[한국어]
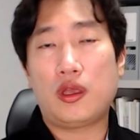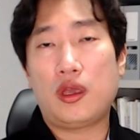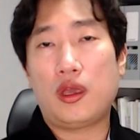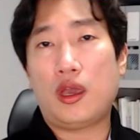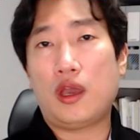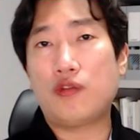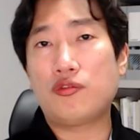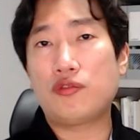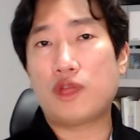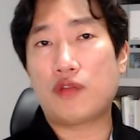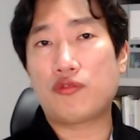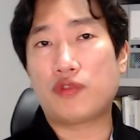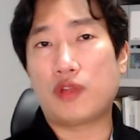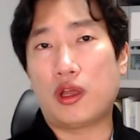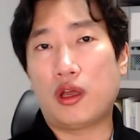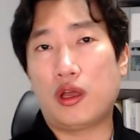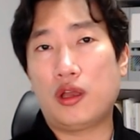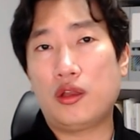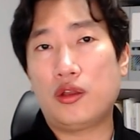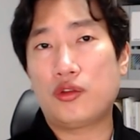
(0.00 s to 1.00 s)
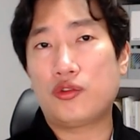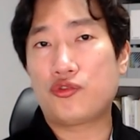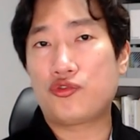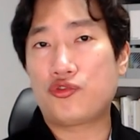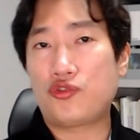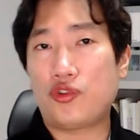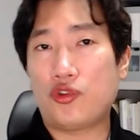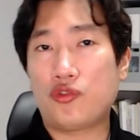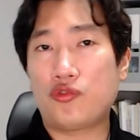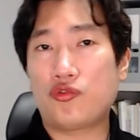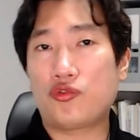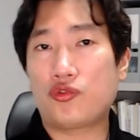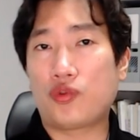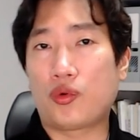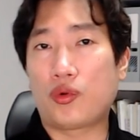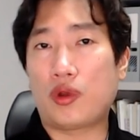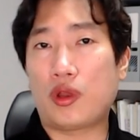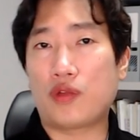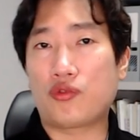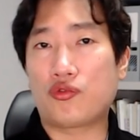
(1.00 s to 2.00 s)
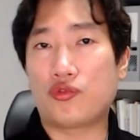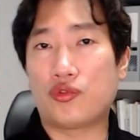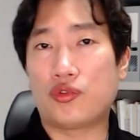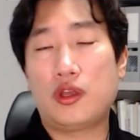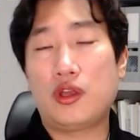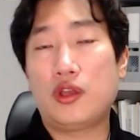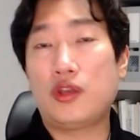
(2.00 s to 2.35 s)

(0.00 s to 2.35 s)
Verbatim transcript: 해운대구나 수영구, 동래구,